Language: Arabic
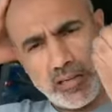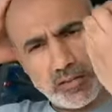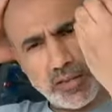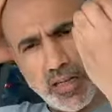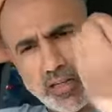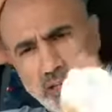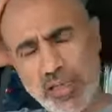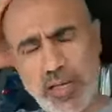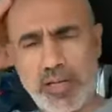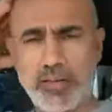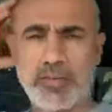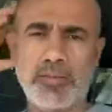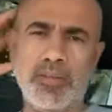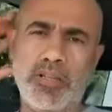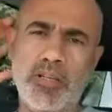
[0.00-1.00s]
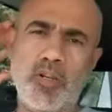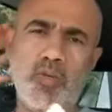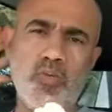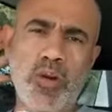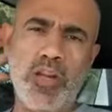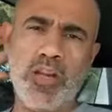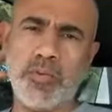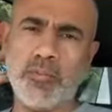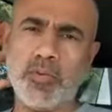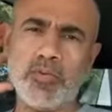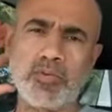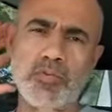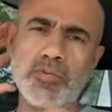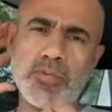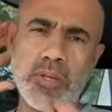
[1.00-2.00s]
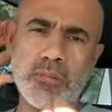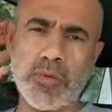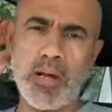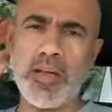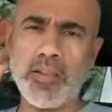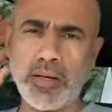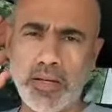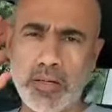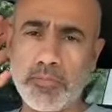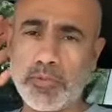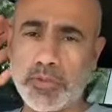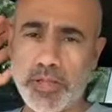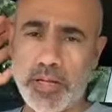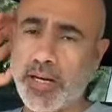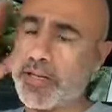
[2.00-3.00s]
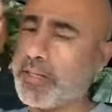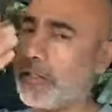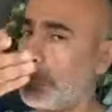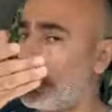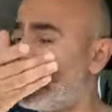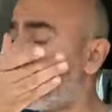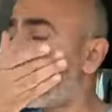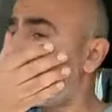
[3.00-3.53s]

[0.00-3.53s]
اعطاني اياه اللي هو بخصوص امراض القلب والشرايين